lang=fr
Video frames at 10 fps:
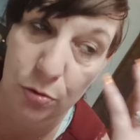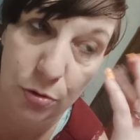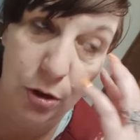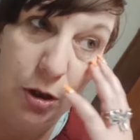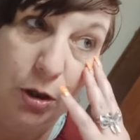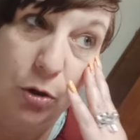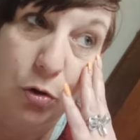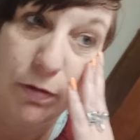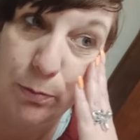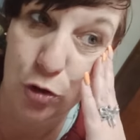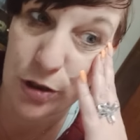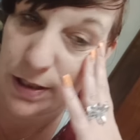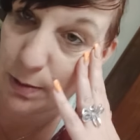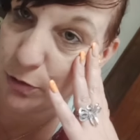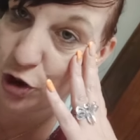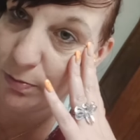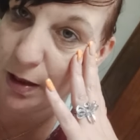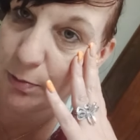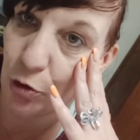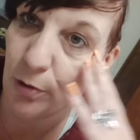Euh, on va manger samedi chez
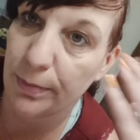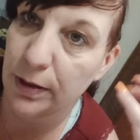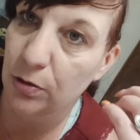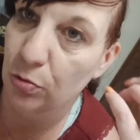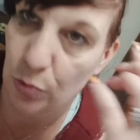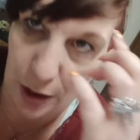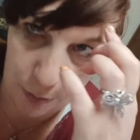ma maman, mais euh, on la